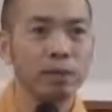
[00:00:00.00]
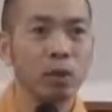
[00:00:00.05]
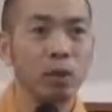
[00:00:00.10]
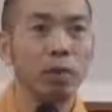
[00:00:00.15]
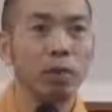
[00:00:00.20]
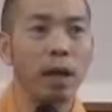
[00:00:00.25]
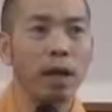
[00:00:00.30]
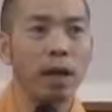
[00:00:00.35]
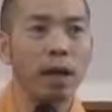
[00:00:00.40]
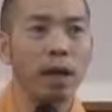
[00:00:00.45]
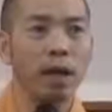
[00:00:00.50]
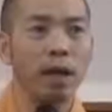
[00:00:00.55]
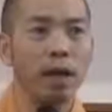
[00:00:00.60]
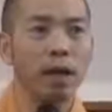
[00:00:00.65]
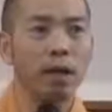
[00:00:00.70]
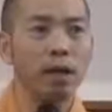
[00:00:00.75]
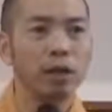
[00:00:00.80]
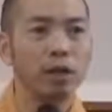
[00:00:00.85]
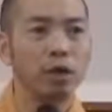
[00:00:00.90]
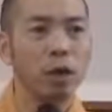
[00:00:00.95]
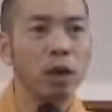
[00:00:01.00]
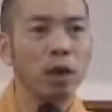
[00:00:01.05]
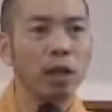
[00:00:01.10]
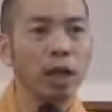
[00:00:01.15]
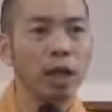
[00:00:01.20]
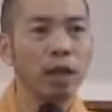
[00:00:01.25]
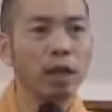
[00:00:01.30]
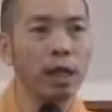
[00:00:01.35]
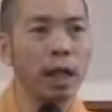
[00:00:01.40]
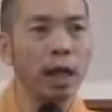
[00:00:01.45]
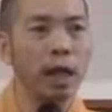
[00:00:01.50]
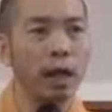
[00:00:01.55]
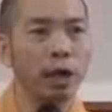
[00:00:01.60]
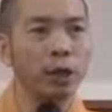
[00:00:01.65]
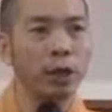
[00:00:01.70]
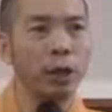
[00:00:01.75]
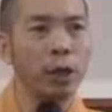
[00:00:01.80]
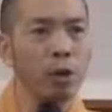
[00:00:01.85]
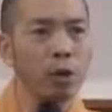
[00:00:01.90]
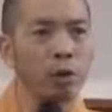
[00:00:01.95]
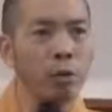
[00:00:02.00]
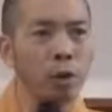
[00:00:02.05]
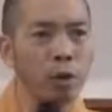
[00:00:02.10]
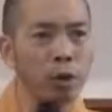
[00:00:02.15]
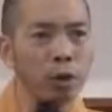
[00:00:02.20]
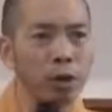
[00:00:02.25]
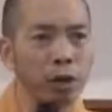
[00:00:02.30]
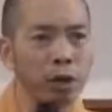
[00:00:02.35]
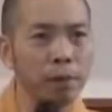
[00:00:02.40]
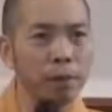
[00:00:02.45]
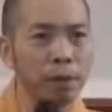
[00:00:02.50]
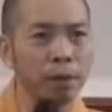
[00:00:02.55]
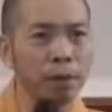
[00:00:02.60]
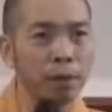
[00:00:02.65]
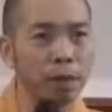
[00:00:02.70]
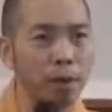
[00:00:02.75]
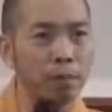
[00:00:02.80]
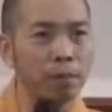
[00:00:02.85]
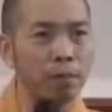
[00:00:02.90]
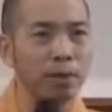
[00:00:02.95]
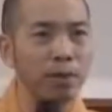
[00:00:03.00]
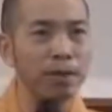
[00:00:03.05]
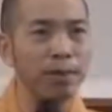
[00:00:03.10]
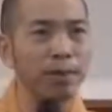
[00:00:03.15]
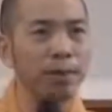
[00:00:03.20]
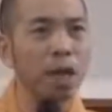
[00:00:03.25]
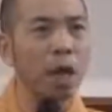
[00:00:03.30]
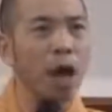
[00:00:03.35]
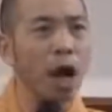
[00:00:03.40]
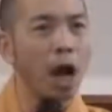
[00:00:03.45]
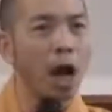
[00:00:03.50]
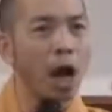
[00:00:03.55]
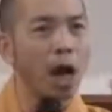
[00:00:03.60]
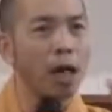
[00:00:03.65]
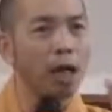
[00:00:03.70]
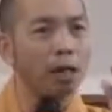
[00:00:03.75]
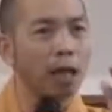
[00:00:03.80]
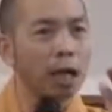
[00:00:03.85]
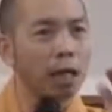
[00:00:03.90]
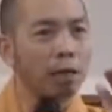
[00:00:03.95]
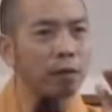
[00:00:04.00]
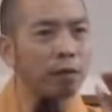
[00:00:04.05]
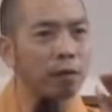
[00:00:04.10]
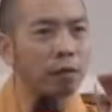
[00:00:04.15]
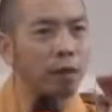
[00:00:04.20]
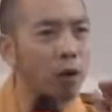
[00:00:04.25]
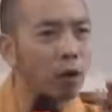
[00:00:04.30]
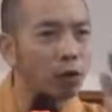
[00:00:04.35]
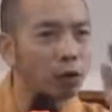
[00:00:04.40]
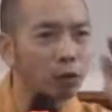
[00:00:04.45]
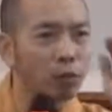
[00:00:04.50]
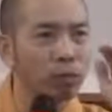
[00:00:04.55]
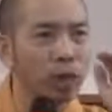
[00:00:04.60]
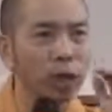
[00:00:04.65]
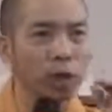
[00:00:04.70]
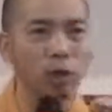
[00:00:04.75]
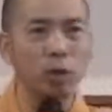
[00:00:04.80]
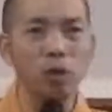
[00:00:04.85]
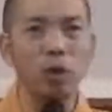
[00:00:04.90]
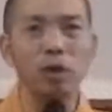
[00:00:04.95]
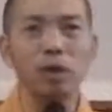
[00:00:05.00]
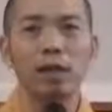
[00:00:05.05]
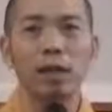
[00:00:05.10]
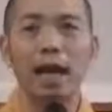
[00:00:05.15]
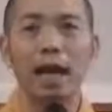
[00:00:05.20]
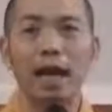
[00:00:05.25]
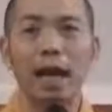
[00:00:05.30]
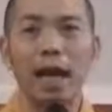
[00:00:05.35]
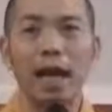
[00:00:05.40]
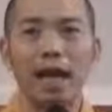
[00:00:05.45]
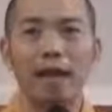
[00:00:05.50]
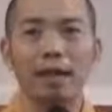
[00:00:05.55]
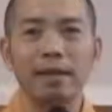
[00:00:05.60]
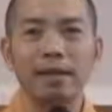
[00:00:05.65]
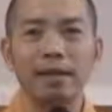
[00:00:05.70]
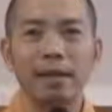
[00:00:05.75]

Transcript: Đúng mà. Cho nên rằng nếu một người biết sống, ở thành phố chúng ta cũng có được an lạc,